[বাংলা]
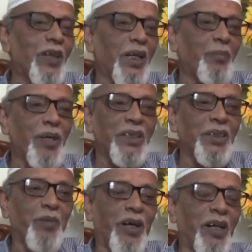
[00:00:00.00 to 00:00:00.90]
সাড়ে
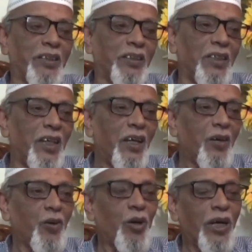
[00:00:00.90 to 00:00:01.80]
পাঁচটি মাস
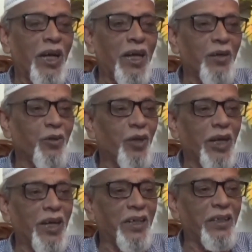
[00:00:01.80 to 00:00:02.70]
খরায়
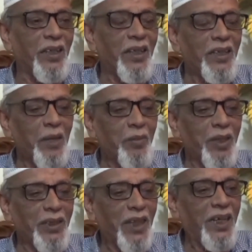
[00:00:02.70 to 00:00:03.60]
খরায়
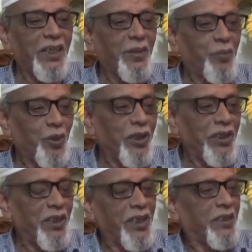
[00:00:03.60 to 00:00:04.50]
আমাকে জ্বালিয়ে ফুলিয়ে দিয়ে